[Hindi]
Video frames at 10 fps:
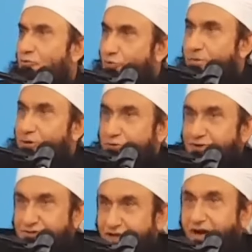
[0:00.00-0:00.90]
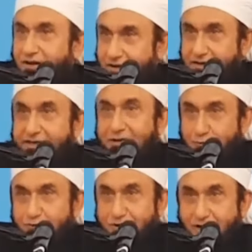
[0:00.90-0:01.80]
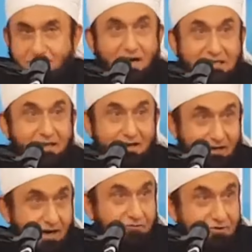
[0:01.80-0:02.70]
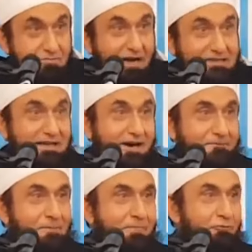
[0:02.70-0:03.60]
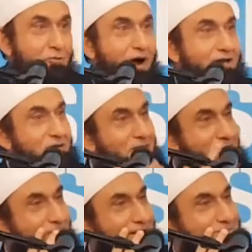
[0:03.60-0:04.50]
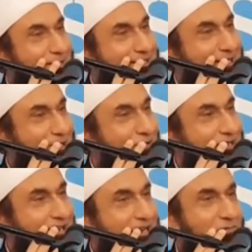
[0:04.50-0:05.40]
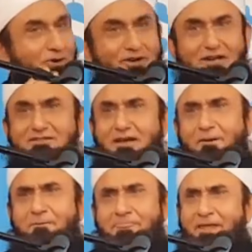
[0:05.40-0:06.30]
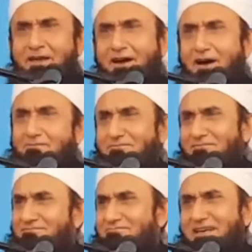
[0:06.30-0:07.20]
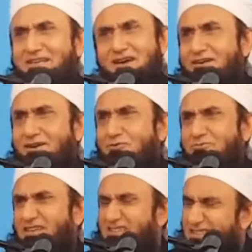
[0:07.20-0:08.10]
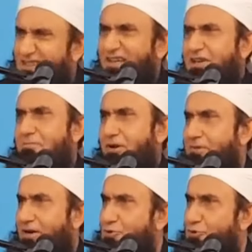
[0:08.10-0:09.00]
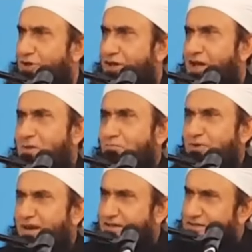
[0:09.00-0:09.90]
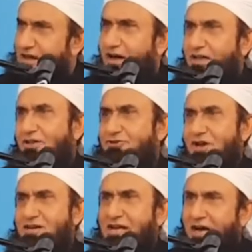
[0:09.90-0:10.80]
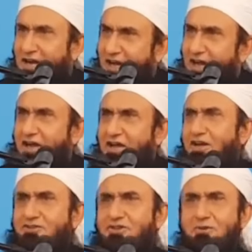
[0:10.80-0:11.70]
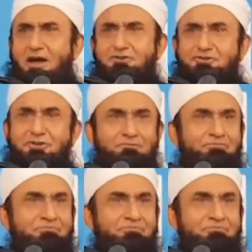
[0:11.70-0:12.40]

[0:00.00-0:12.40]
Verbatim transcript: वो भी उसी तरह लेकिन उतना मालदार काफ़ी मालदार वो आके मेरे पास बैठ के रोने लगा मौलाना साहब आप मैं क्या करूँ मेरी ज़िंदगी बर्बाद हो गई मेरा इतना आलीशान घर है इतनी अच्छी